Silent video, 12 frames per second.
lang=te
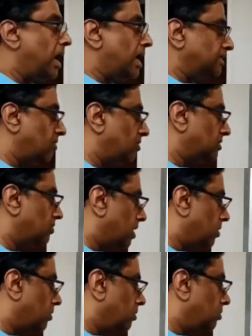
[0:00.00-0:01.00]
ఆ తర్వాత
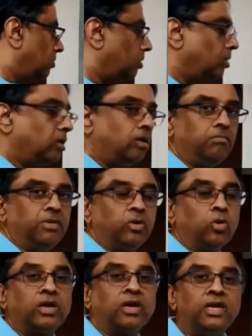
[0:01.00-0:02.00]
వారు మీకు
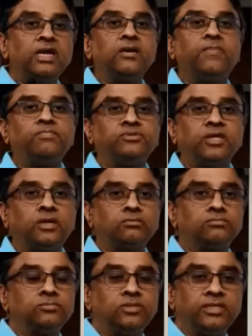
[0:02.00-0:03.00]
ఒక లింక్ పంపుతారు
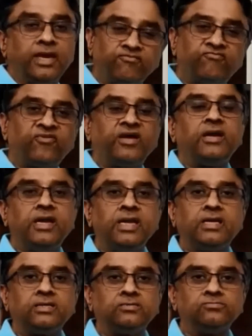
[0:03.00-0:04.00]
ఎంఫైన్
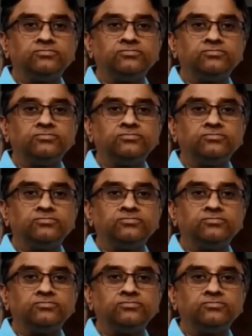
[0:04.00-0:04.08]
లింక్